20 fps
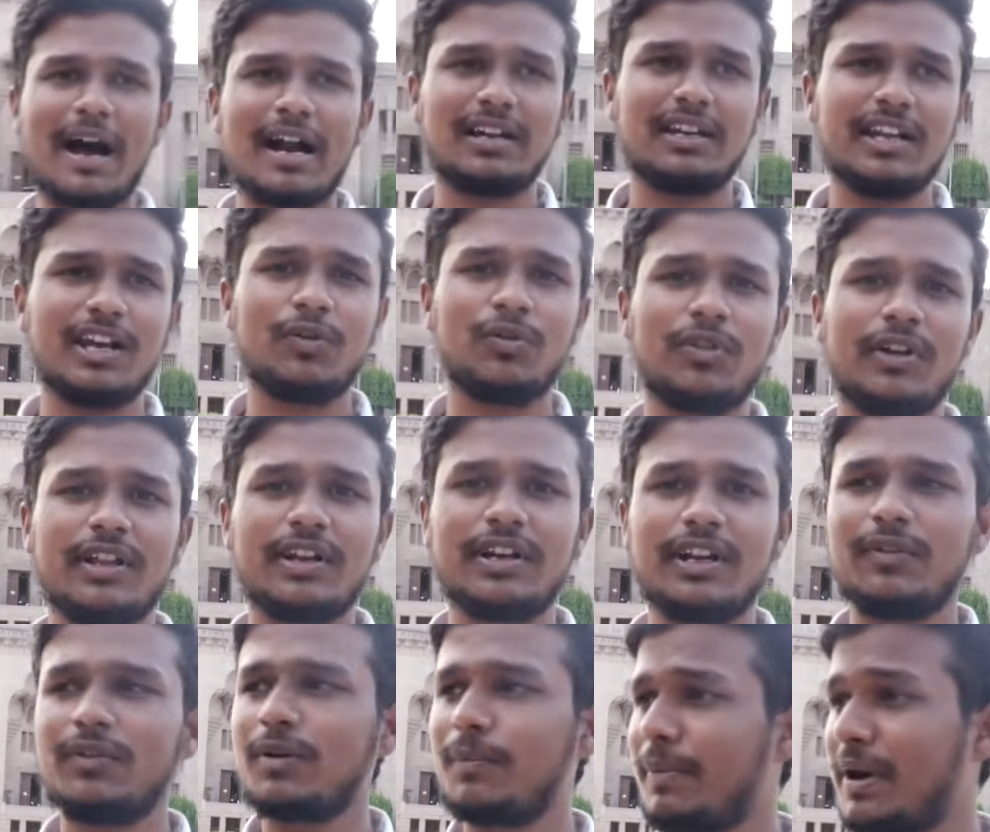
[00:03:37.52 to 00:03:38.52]
పార్టీ ఉండదంటే
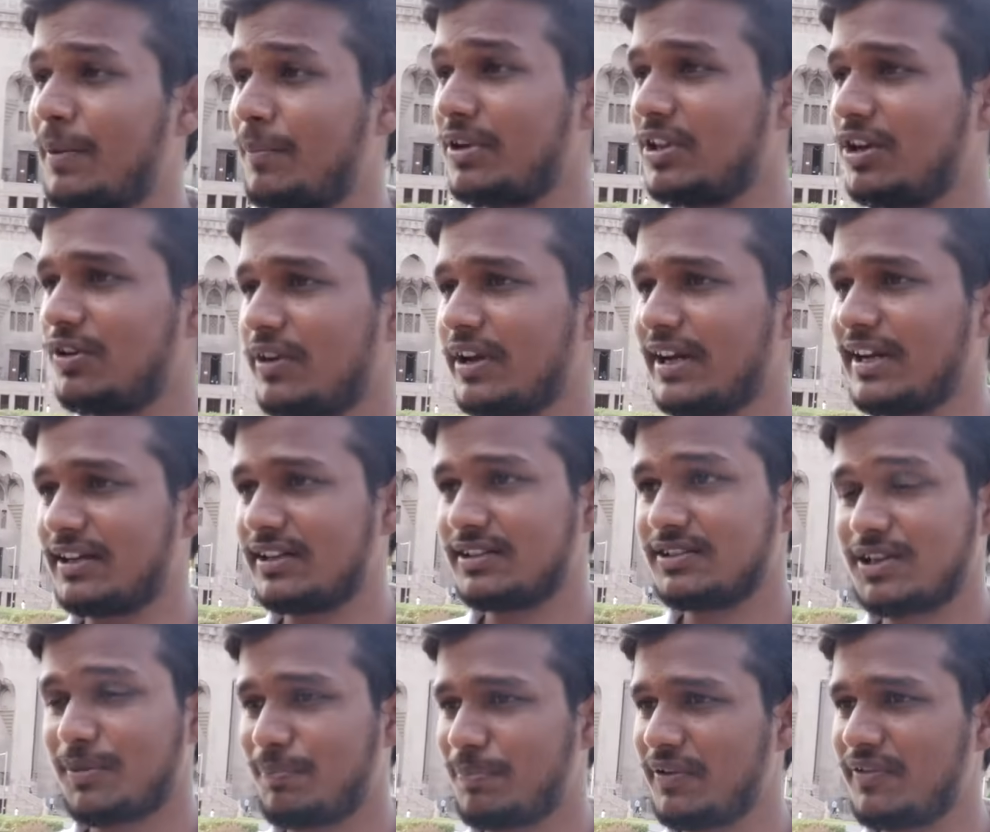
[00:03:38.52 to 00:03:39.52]
ఏమైనా బ్రహ్మదేవుడా
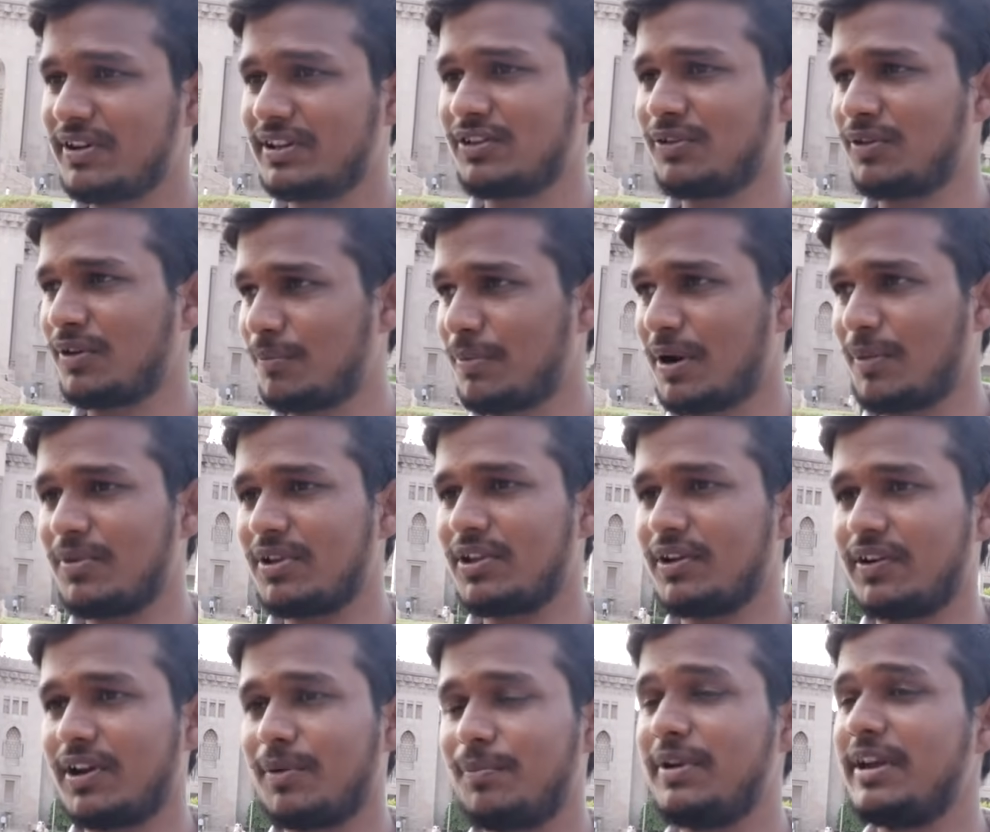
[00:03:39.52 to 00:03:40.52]
చెప్పే వ్యక్తి ఏమైనా
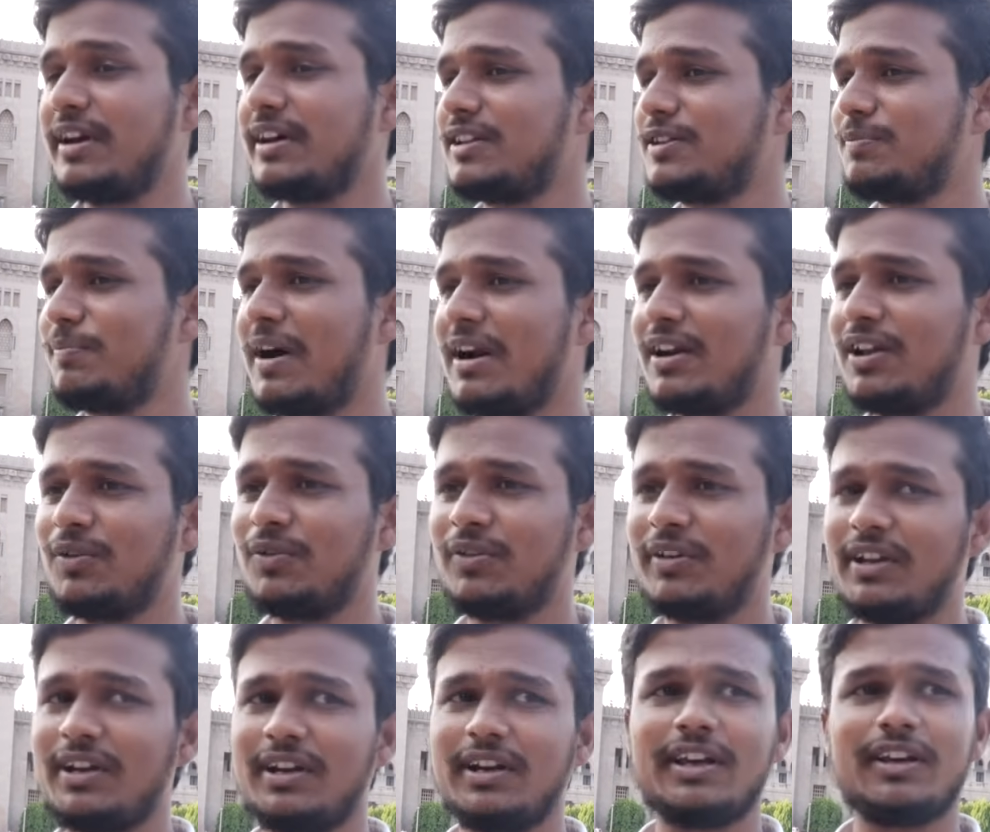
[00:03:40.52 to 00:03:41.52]
బ్రహ్మదేవుడా బీఆర్ఎస్ పార్టీ
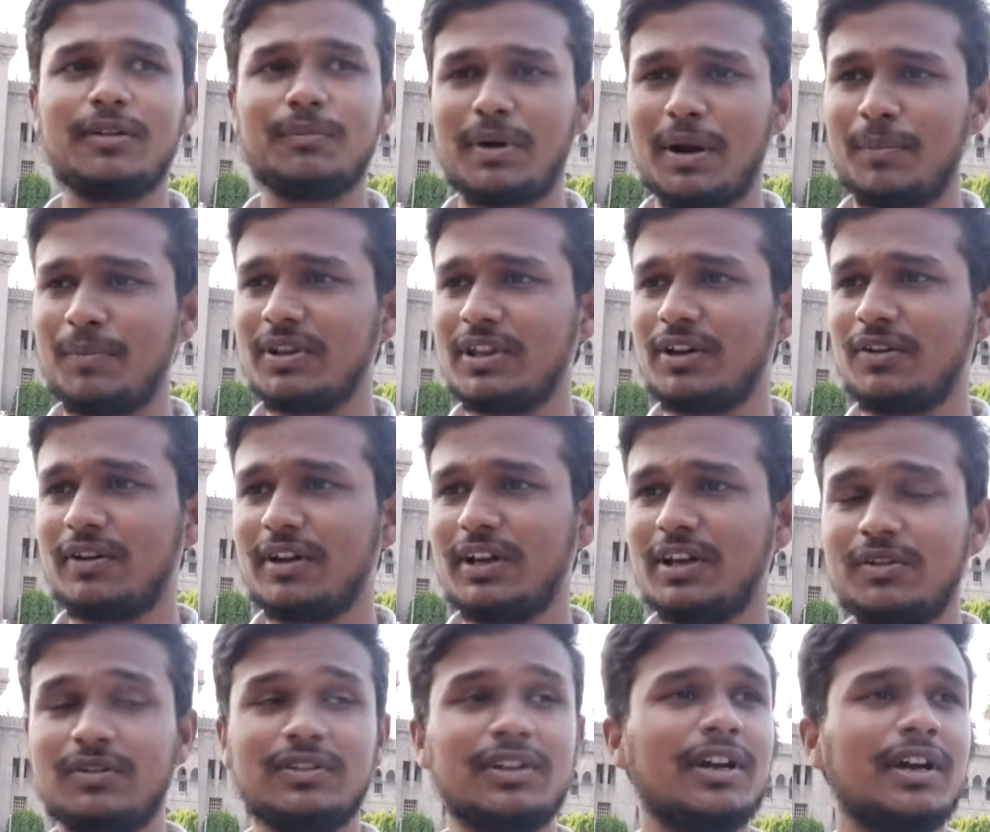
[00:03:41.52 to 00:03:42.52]
ఉండదంటే ఆయన బ్రహ్మదేవుడా
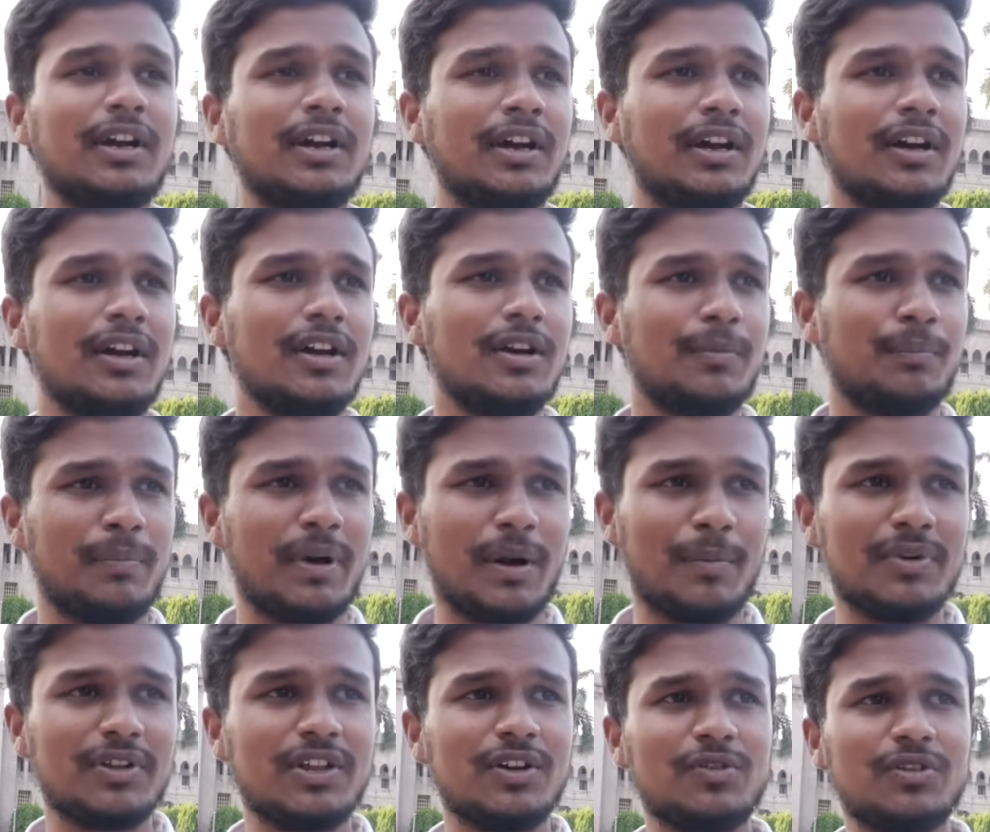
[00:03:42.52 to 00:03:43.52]
లేకపోతే
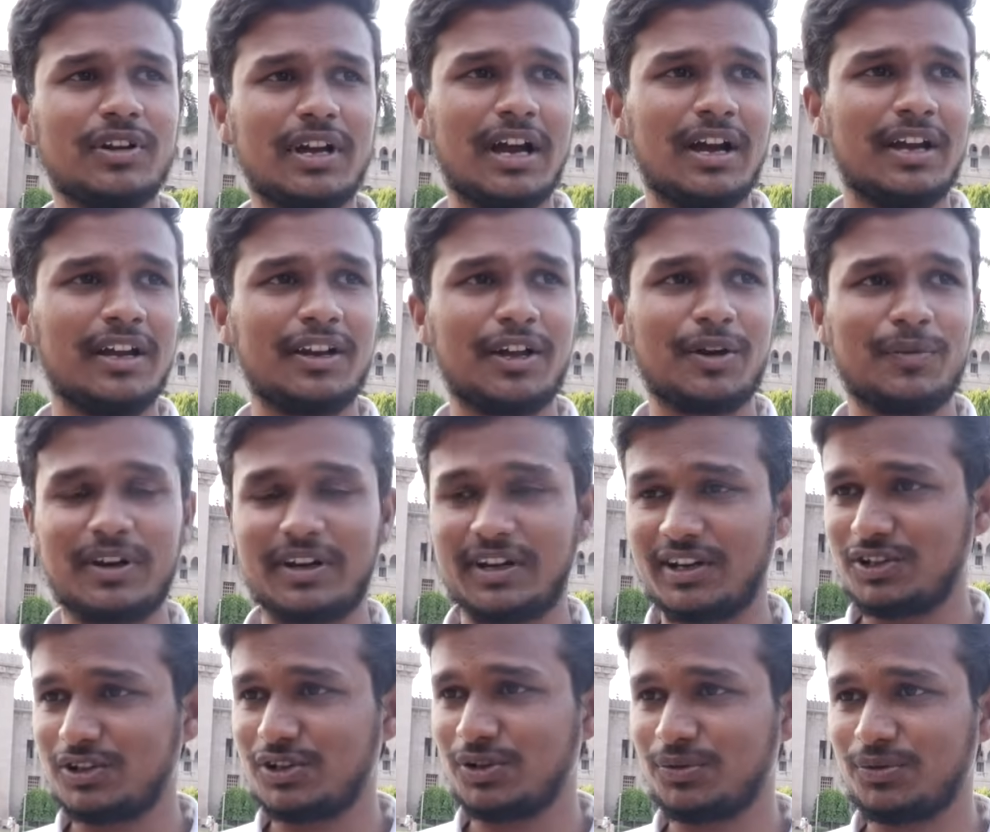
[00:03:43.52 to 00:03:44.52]
బ్రహ్మదేవునికి ఆయనకి ఏమైనా
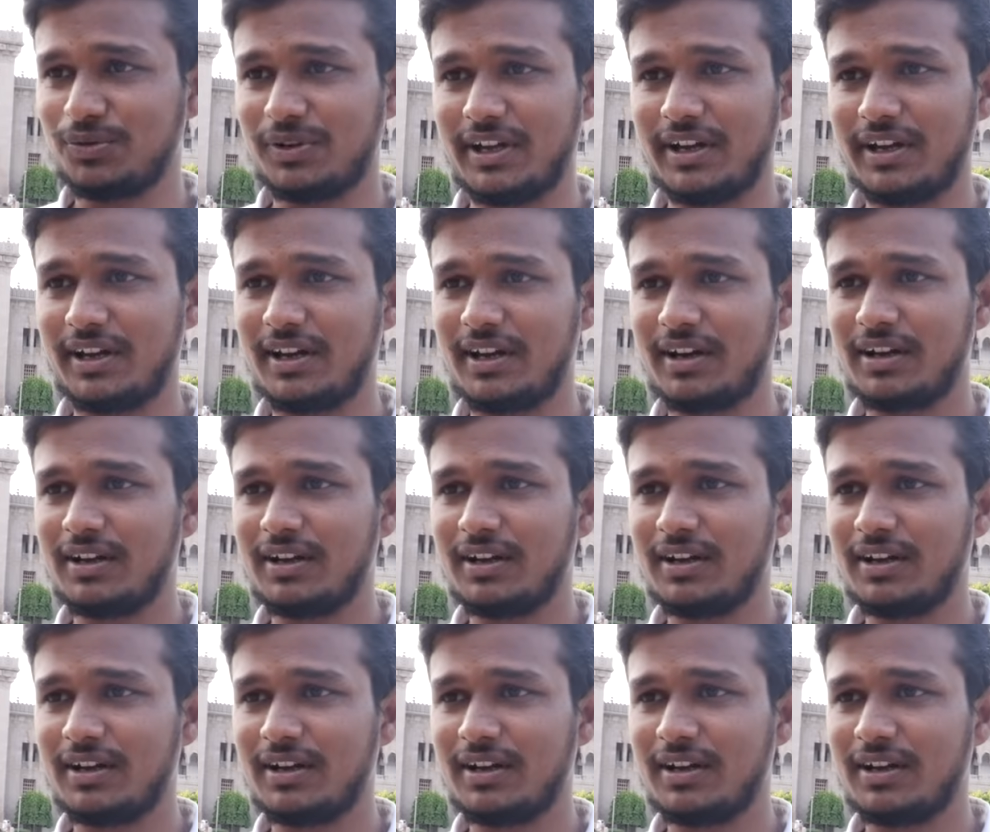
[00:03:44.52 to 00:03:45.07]
కనెక్షన్స్ ఉంటాయా